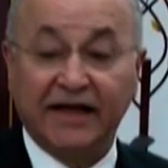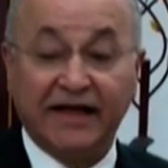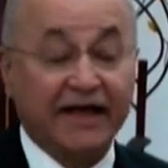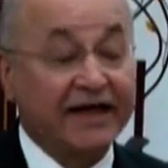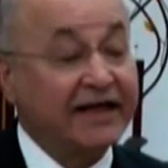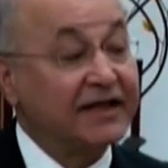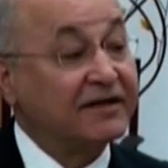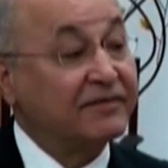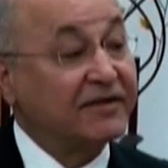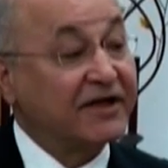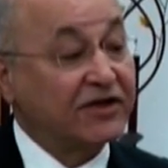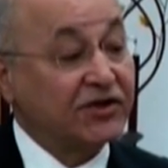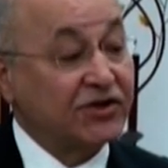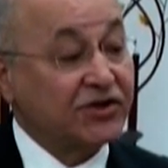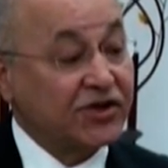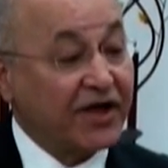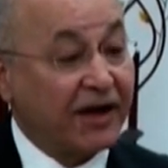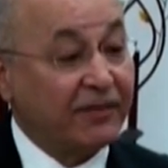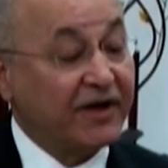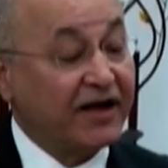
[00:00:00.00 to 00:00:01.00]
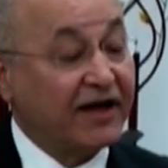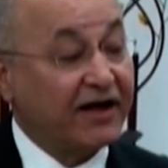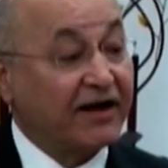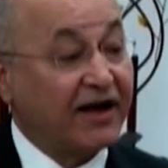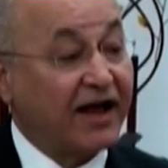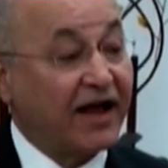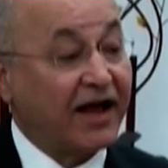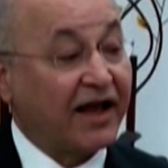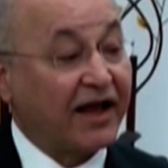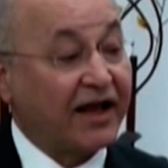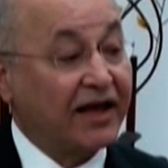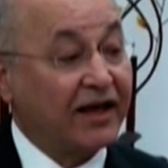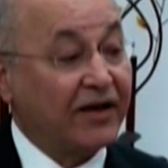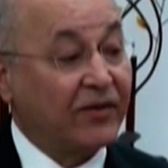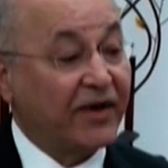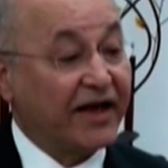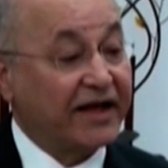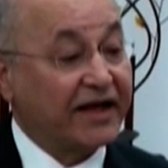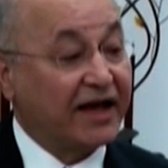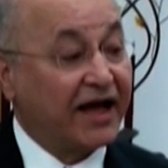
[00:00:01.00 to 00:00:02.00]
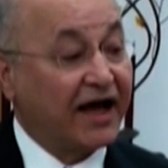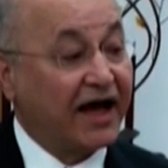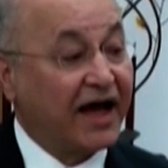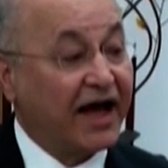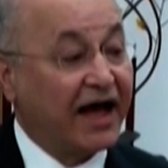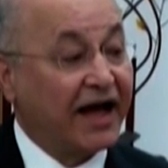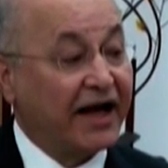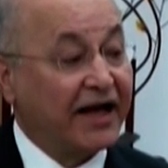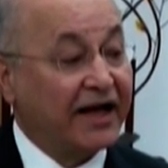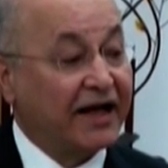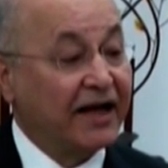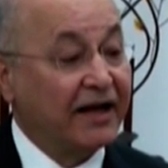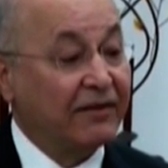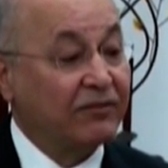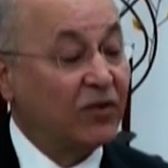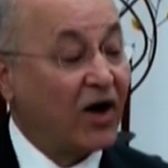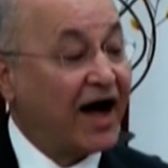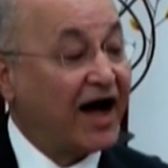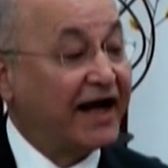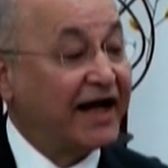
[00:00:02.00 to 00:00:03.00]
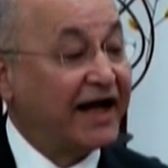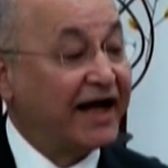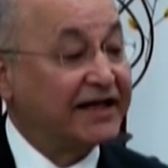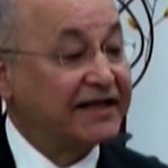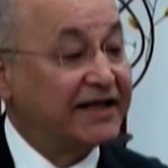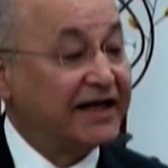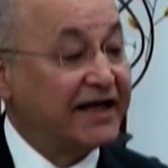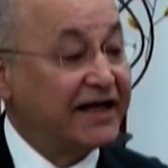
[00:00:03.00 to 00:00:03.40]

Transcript: لخدمة الشعب العراقي وإنهاء المعاناة